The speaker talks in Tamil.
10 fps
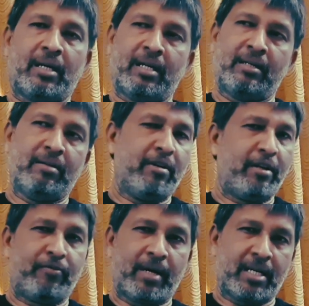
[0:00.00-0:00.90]
அண்ட் வெரி
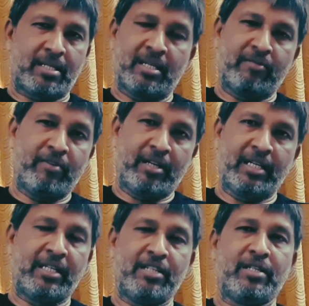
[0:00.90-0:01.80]
ஃபாஸ்ட் அண்ட் வெரி
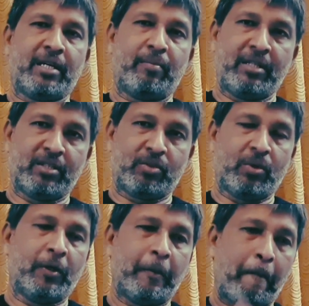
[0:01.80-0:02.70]
என்கேஜிங் அப்படின்னு தான்
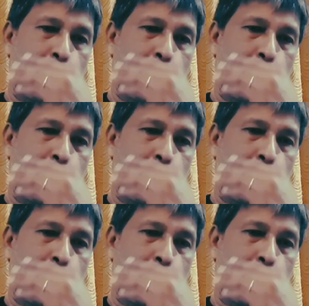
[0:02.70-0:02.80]
சொல்லணும்